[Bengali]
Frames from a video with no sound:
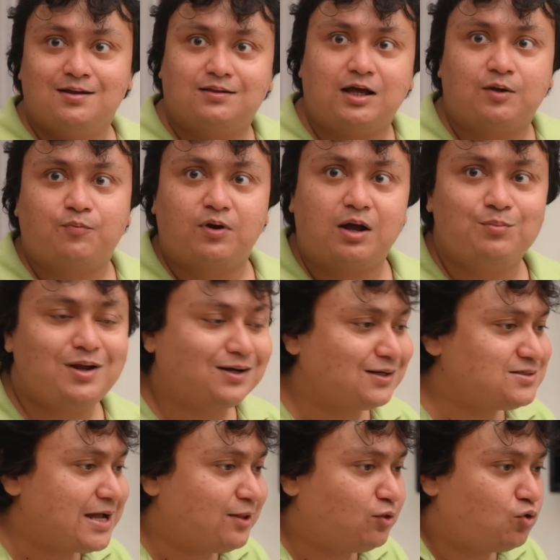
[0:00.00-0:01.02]
তারপর আমি একটা
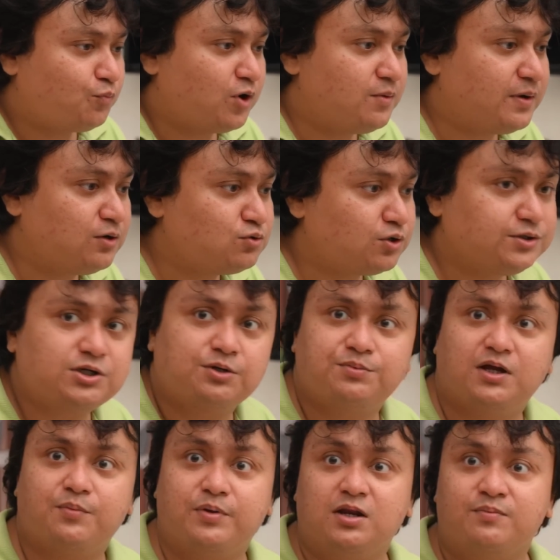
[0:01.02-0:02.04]
জ্যান্ত পয় মানুষ ওইসব
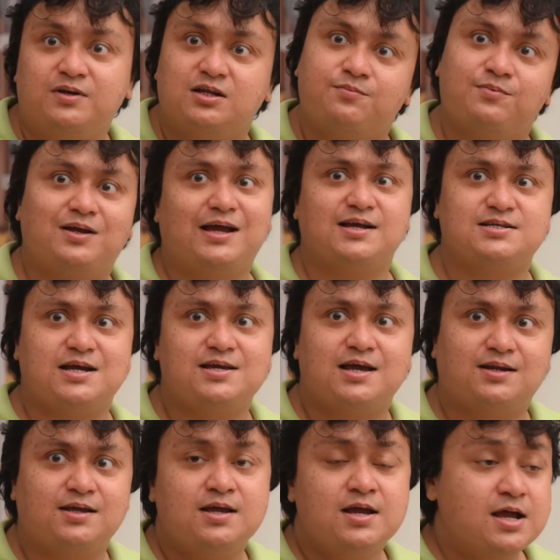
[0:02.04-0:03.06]
থেকে ভিড় ভিটির খেয়ে যাই
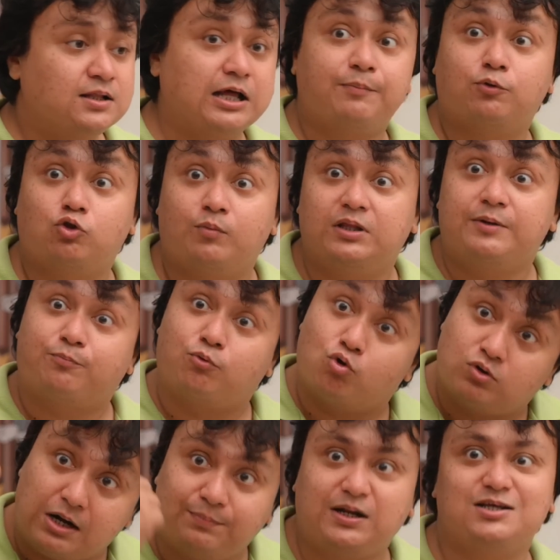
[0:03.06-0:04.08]
আর কি তারপর তোমাদের
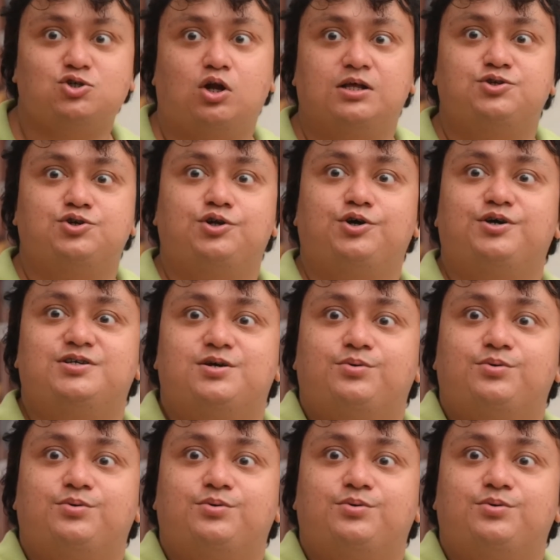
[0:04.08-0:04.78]
প্রোগ্রামটাই জলাঞ্জলি হয়ে